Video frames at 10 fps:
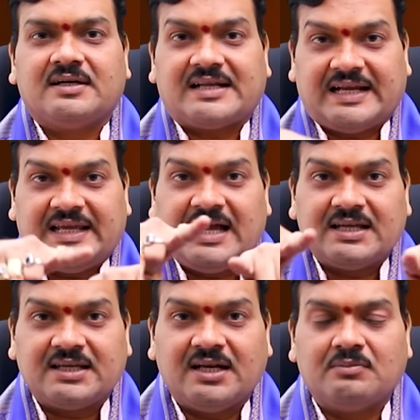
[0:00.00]

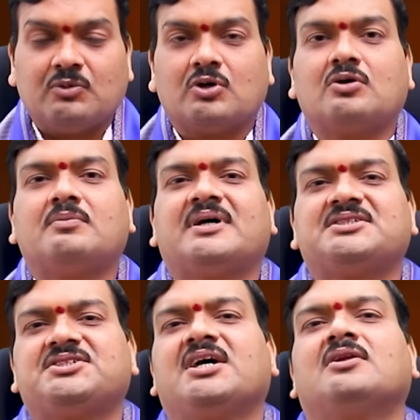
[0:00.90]
ట్రయాంగిల్ ముగ్గు
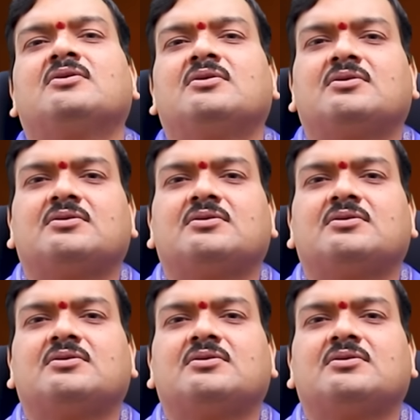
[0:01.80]
మధ్యలో